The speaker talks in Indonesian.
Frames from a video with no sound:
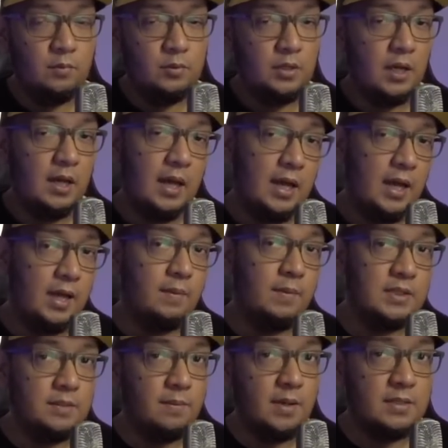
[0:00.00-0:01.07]
punya kelangkaan
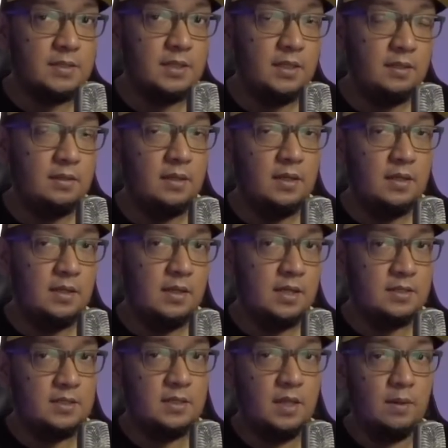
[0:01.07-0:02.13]
masing-masing
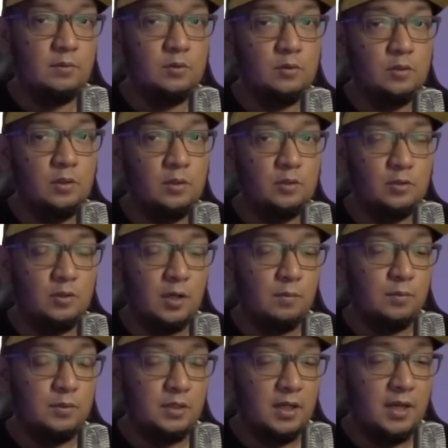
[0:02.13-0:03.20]
dan setiap judul
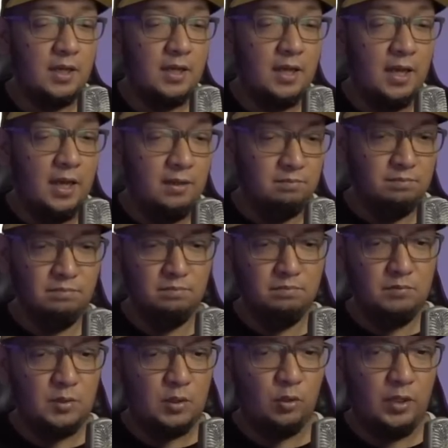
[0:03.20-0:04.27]
juga punya
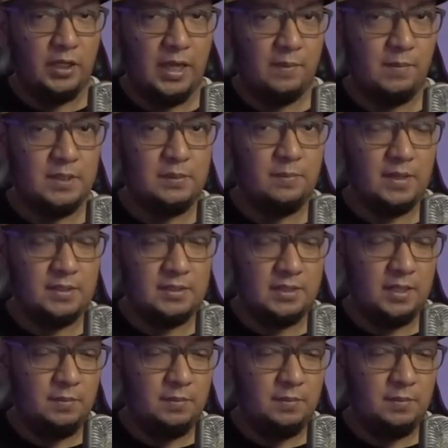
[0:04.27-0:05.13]
keunikan masing-masing.